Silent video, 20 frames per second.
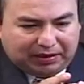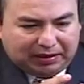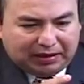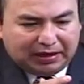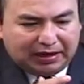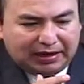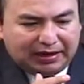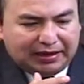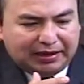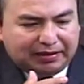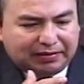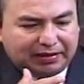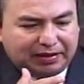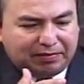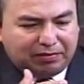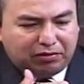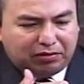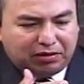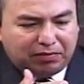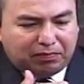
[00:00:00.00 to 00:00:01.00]
La ley de
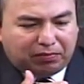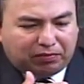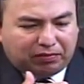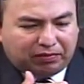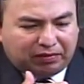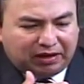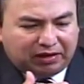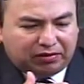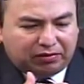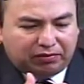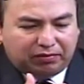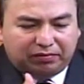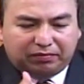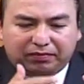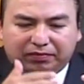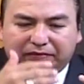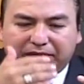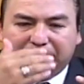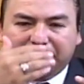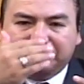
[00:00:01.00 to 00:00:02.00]
medios de impugnación
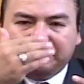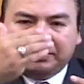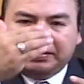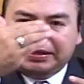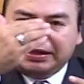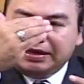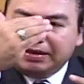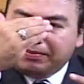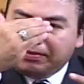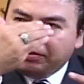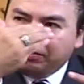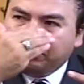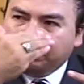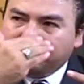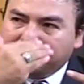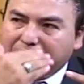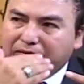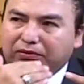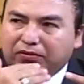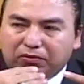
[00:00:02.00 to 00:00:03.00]
tiene
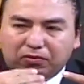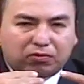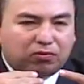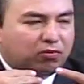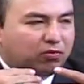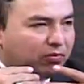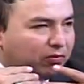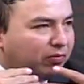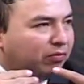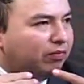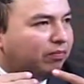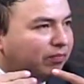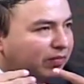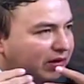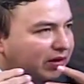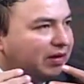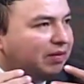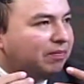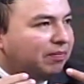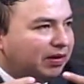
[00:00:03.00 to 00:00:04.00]
varios
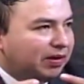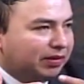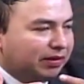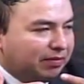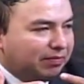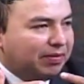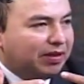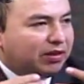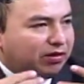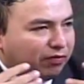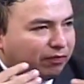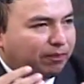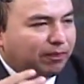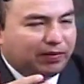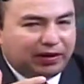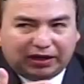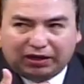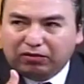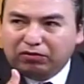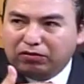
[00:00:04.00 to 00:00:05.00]
este, medios
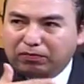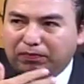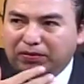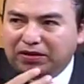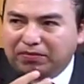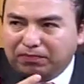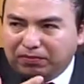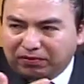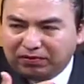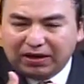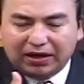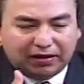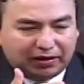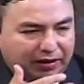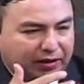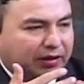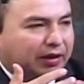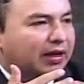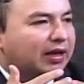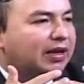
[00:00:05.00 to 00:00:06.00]
para que uno pueda impugnar.
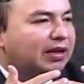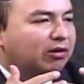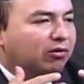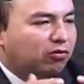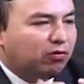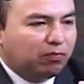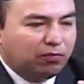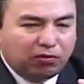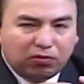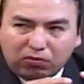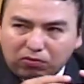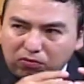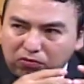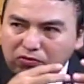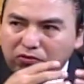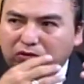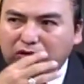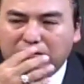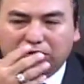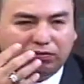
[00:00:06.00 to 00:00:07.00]
E, él le ocupó
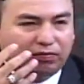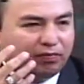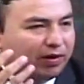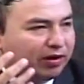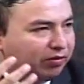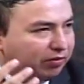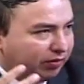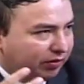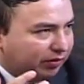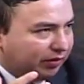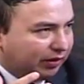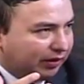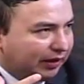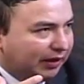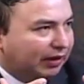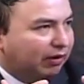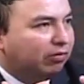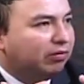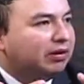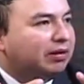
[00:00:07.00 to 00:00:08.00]
uno de esos varios
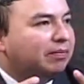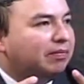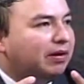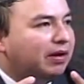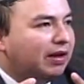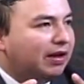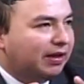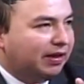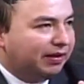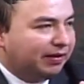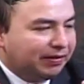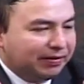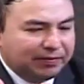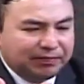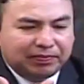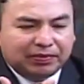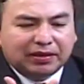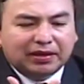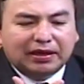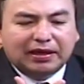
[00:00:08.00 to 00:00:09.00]
que contempla la ley.
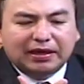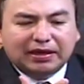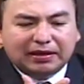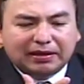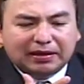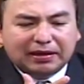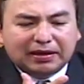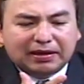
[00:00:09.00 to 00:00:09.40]
Eh,